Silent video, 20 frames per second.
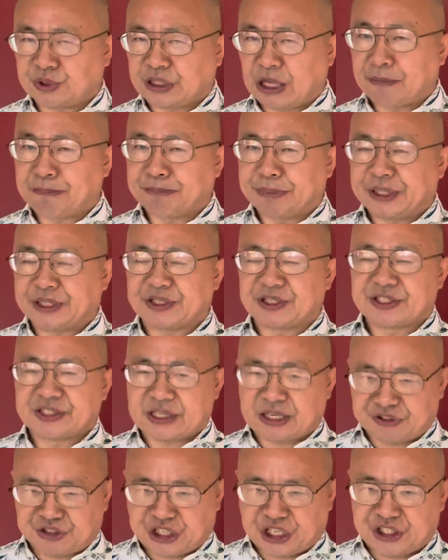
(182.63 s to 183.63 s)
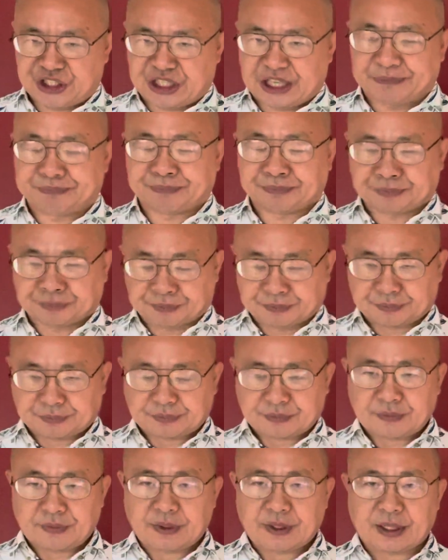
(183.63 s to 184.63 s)
当兵上前线，
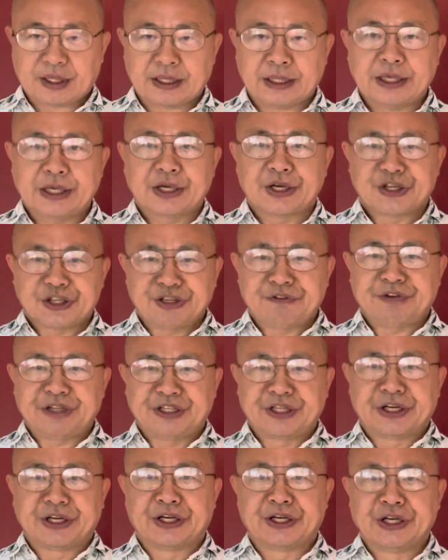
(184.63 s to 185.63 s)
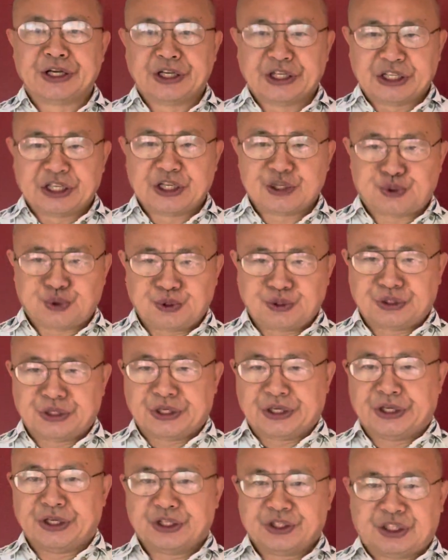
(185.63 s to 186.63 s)
因为呢，俄军
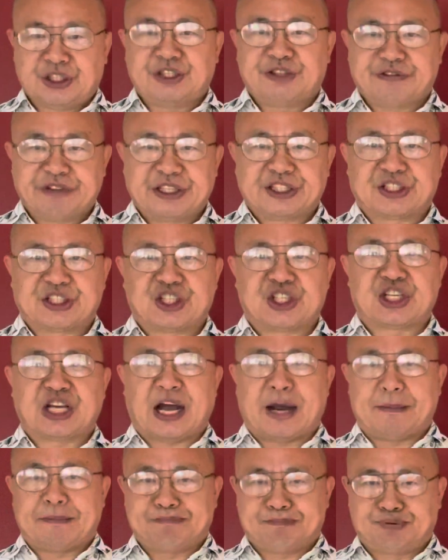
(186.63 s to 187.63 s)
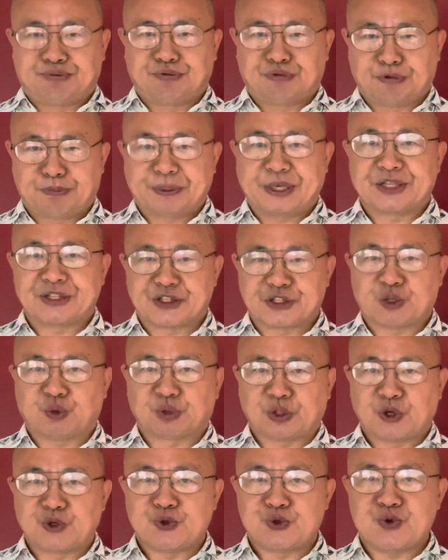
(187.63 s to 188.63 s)
呢地位低下，普遍受
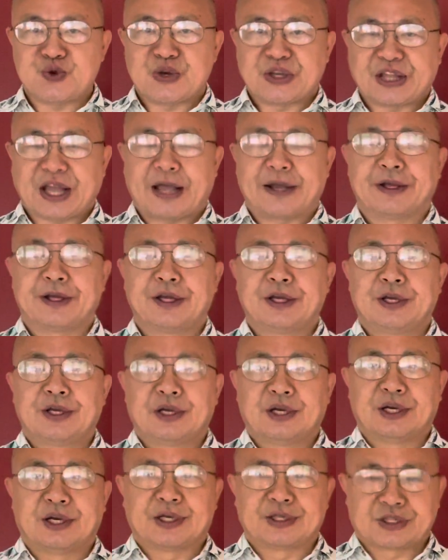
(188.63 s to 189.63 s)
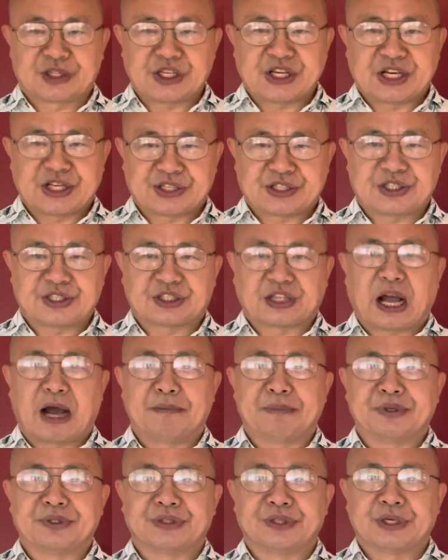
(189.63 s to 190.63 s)
到虐待，呃，这也是他
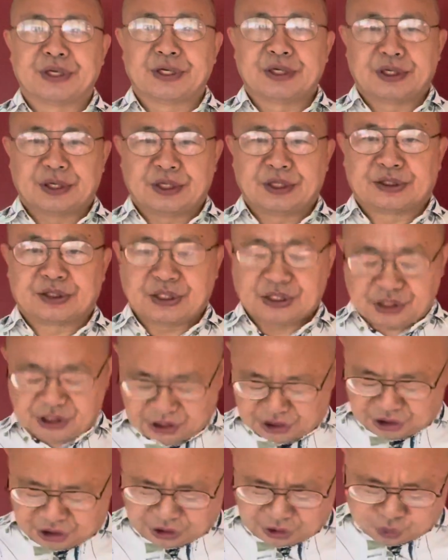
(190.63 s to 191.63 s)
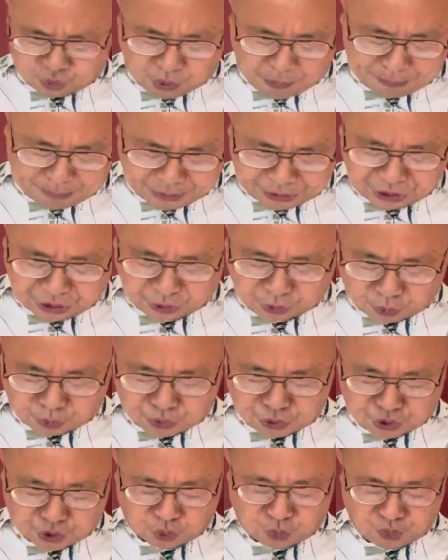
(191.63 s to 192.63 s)
们呃的子弟所不能够
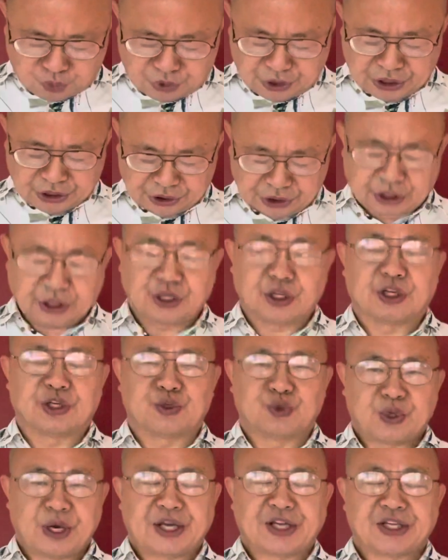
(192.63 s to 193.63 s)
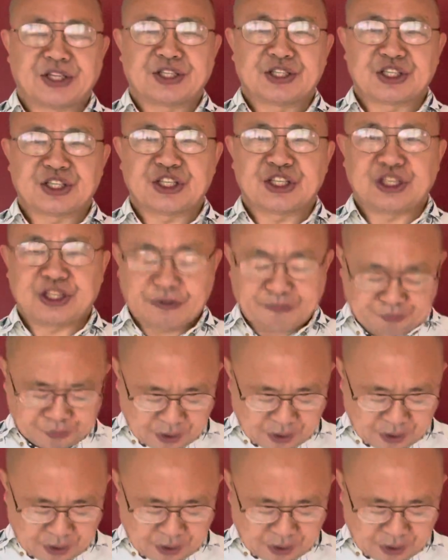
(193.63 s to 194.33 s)
容忍的原因之一。